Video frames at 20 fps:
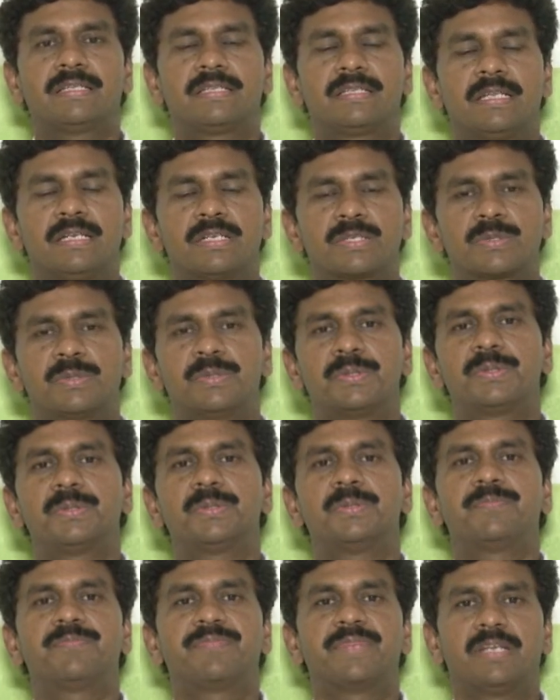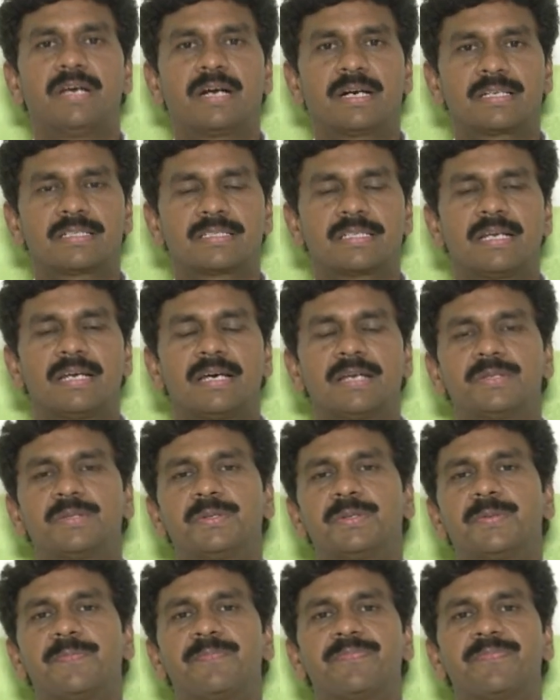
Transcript: తెలుసుకుంటూ డాక్టర్ సలహాతో